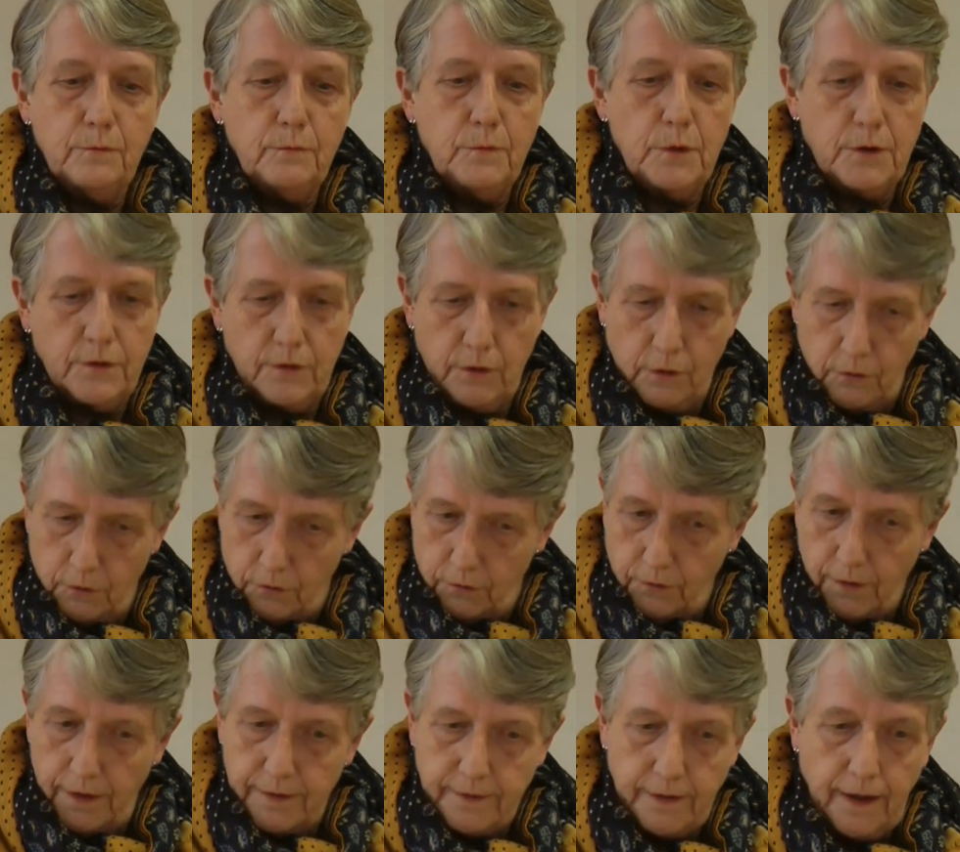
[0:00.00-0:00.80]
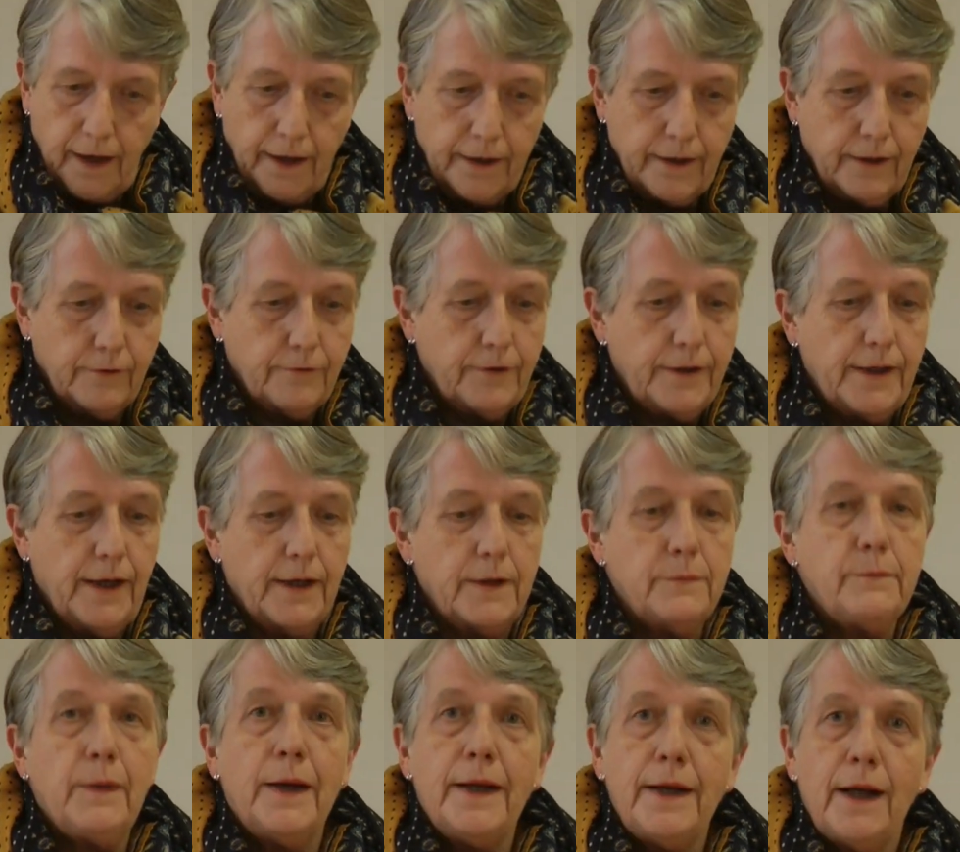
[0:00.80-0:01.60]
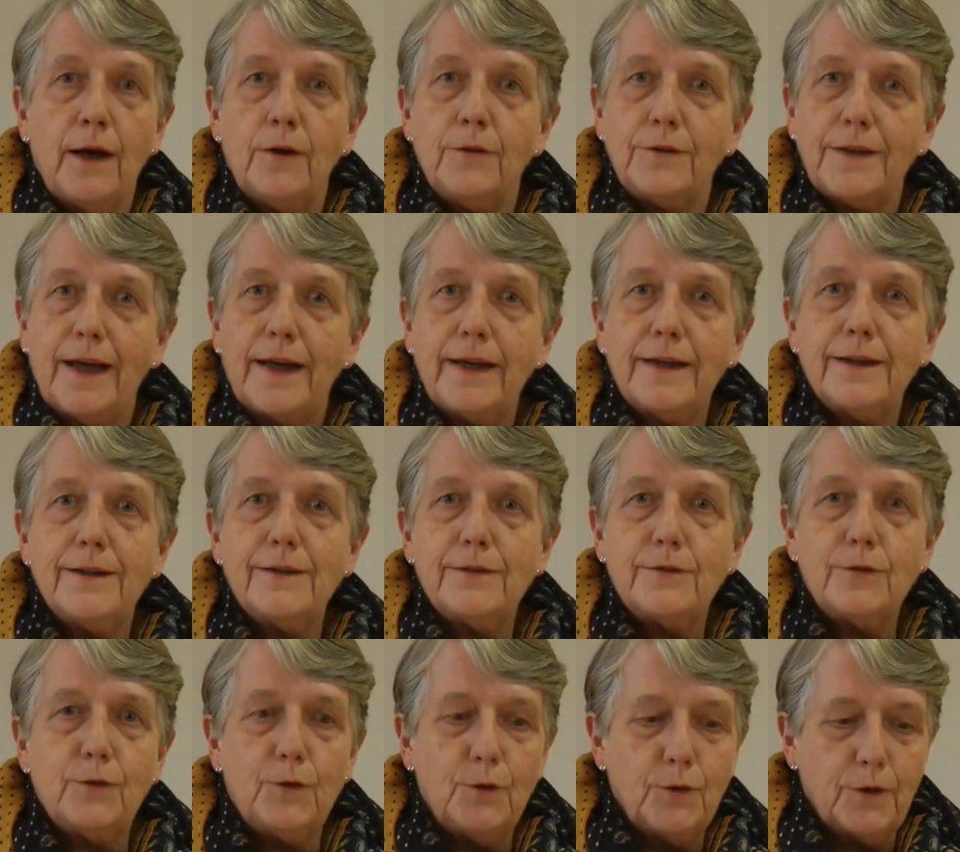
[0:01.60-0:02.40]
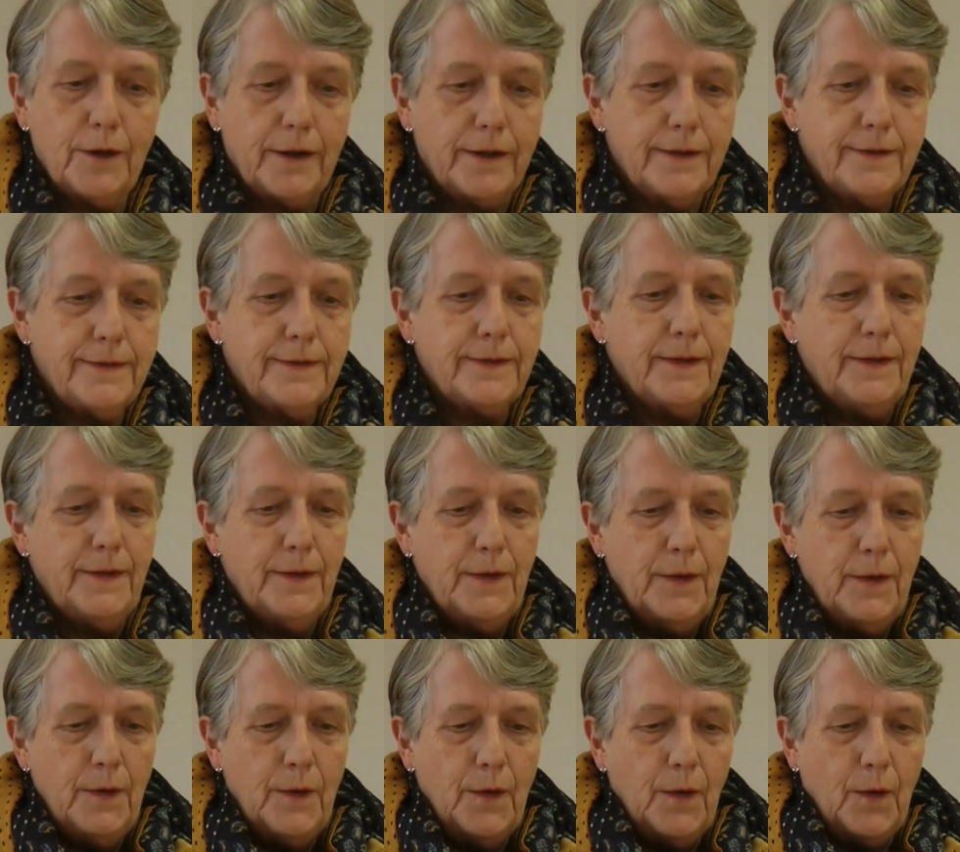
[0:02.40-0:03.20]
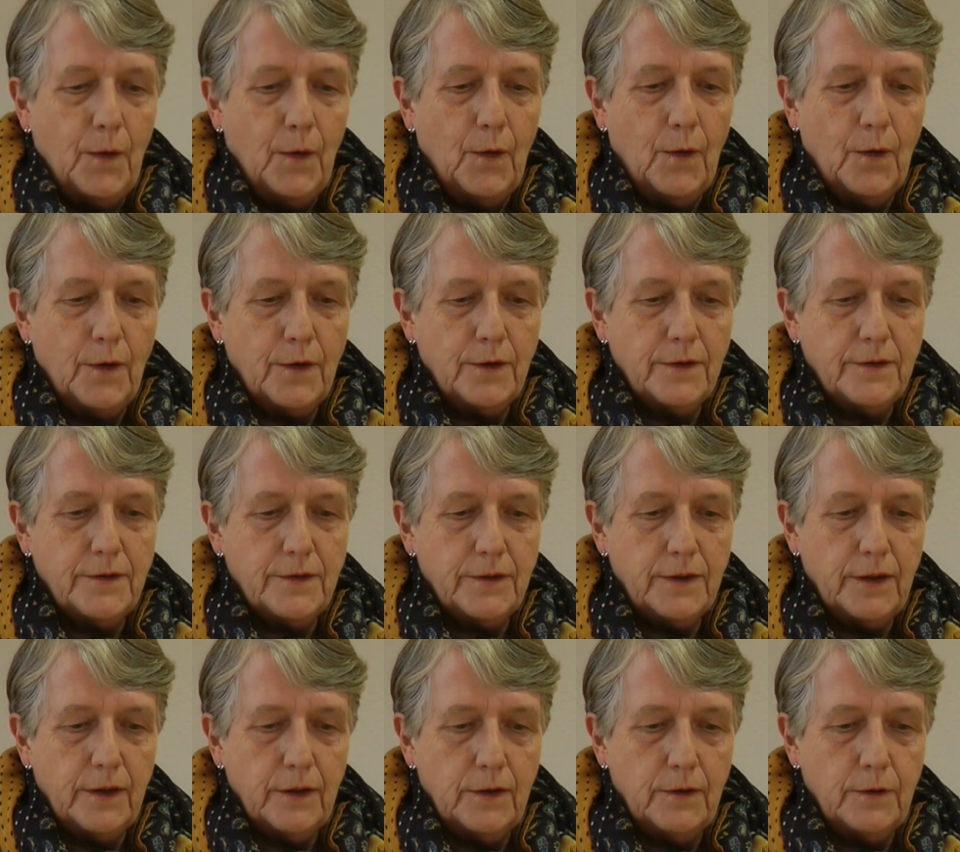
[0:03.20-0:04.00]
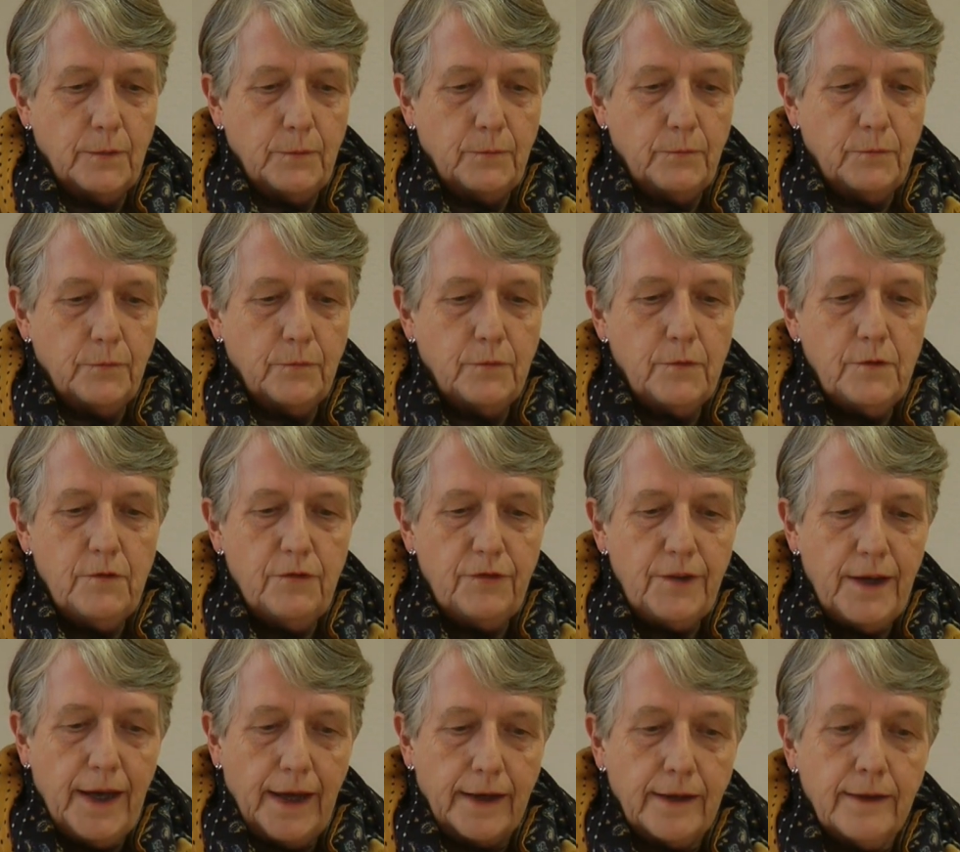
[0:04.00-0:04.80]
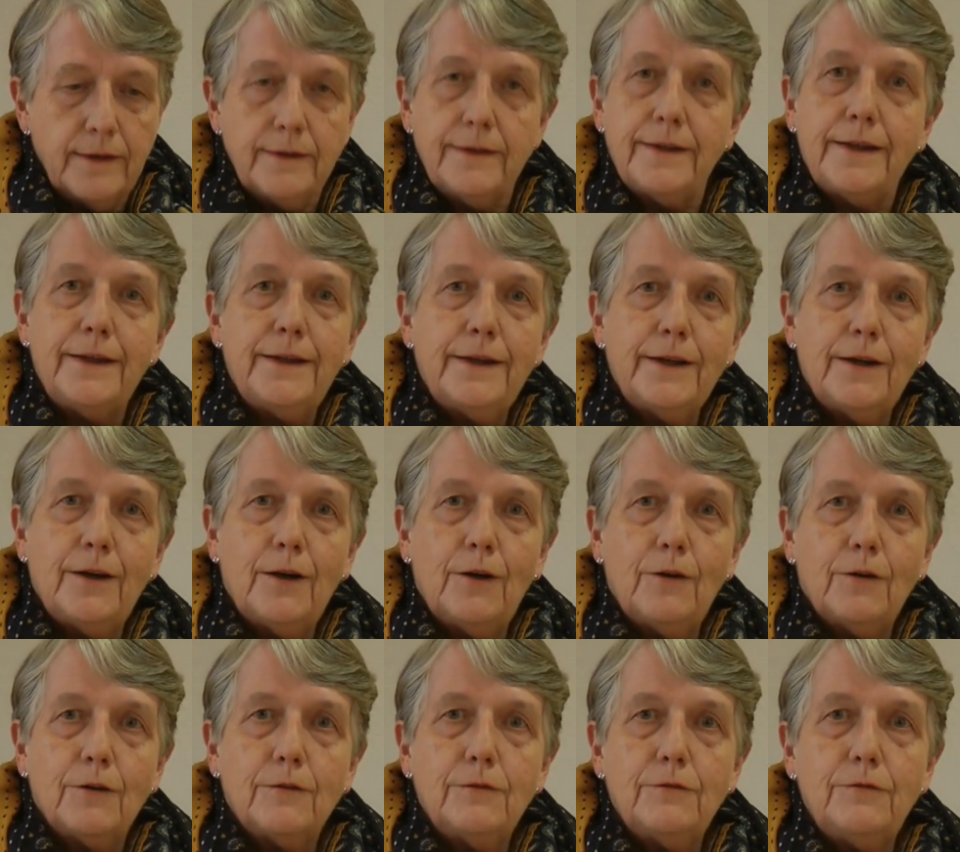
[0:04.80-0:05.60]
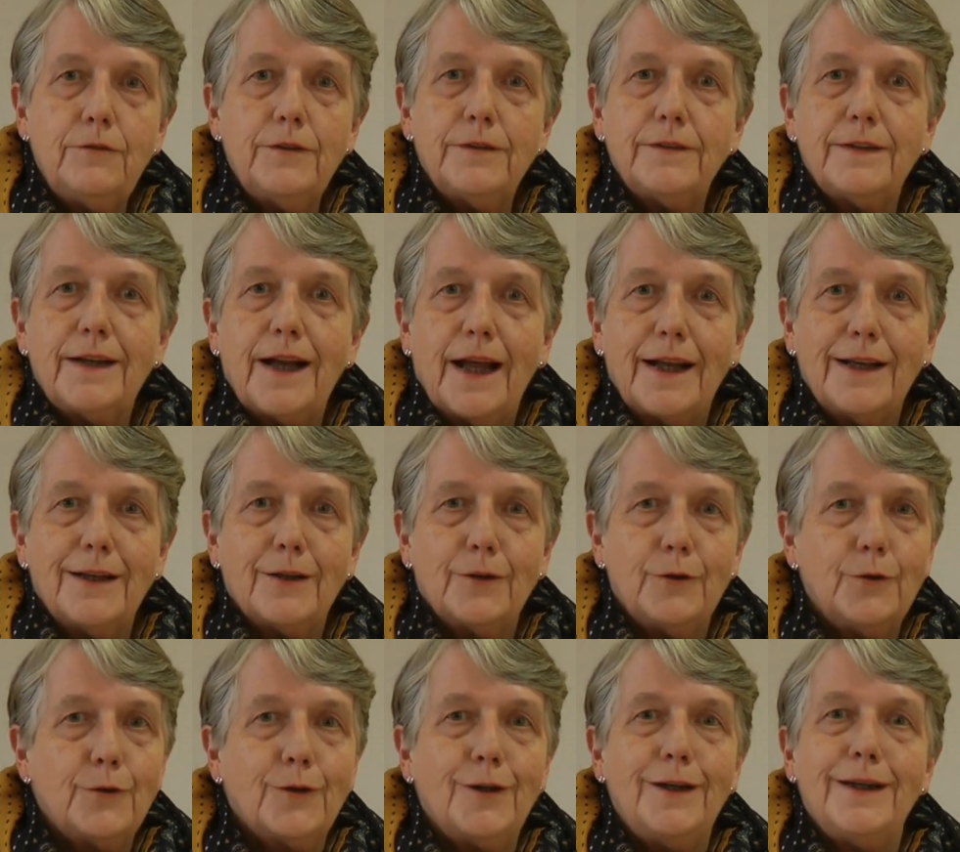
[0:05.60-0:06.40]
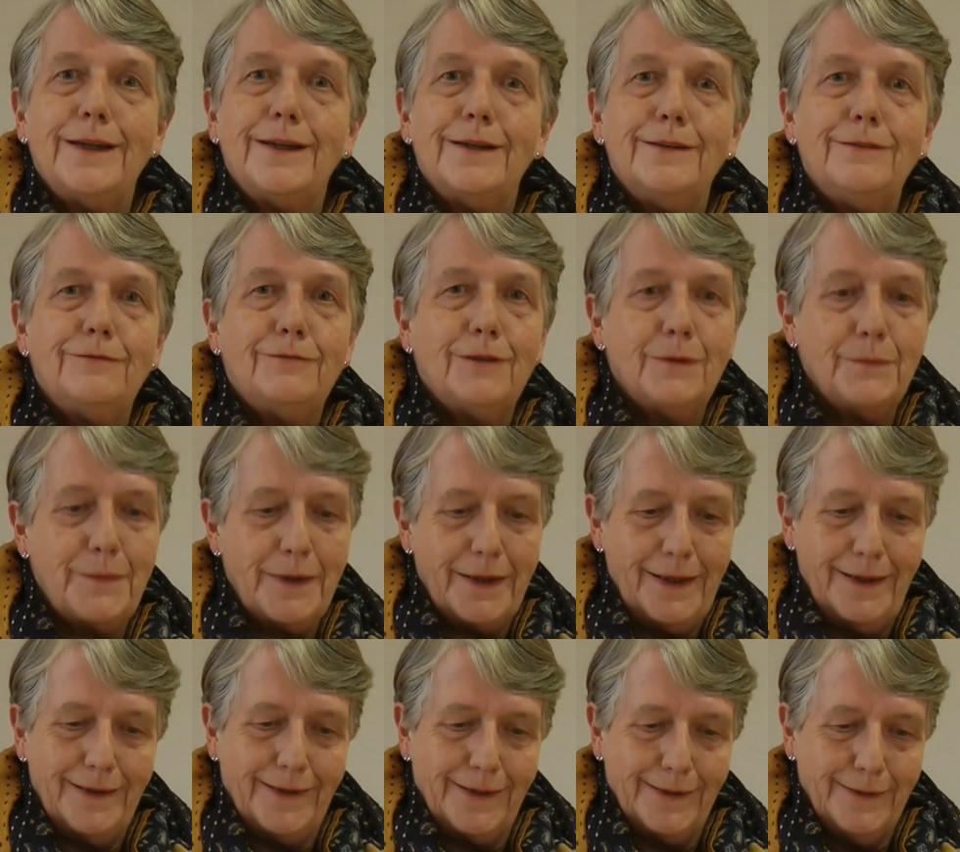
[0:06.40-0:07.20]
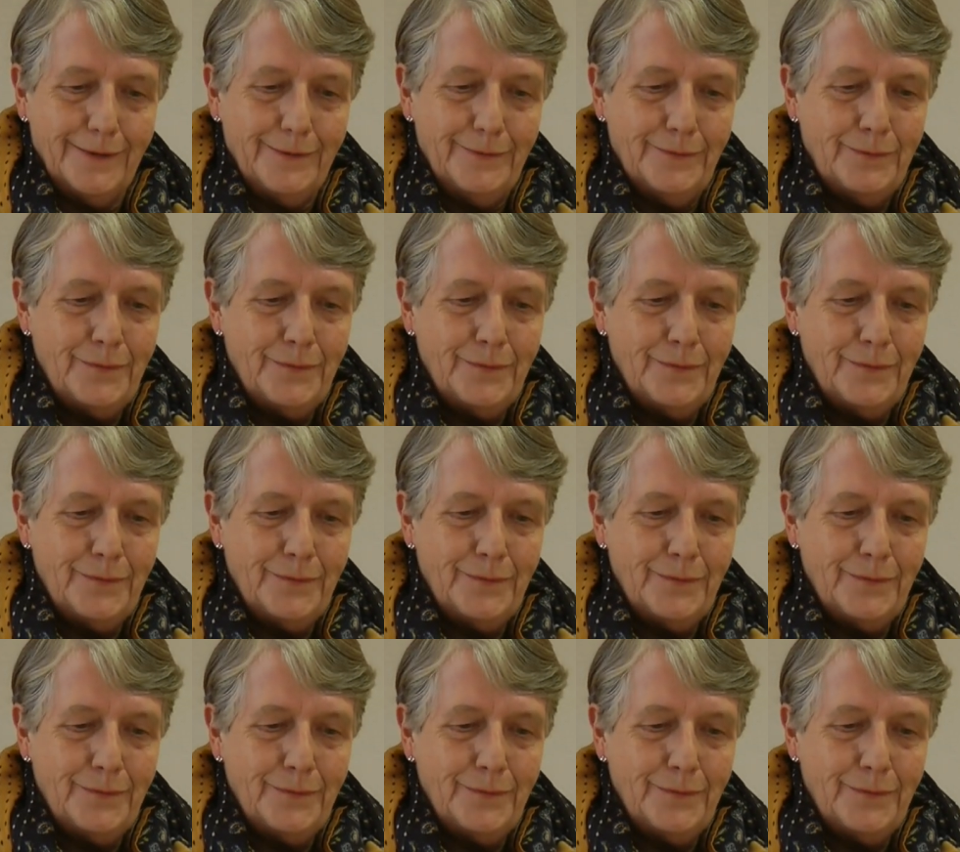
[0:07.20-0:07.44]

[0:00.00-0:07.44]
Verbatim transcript: beziehungsweise einer wieder in mein Haus eingezogen ist und ähm, vier Enkelkinder und wir sind eine glückliche Familie.